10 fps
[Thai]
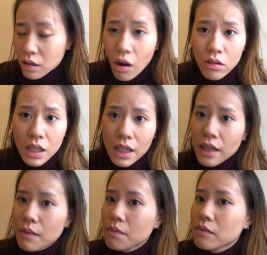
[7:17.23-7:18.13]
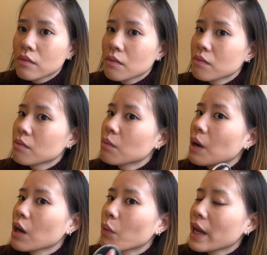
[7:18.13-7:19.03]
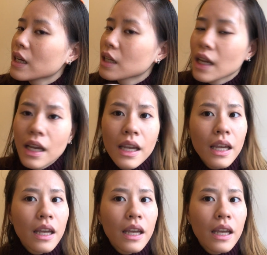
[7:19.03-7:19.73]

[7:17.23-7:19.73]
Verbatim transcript: เกาะติดกับบริเวณที่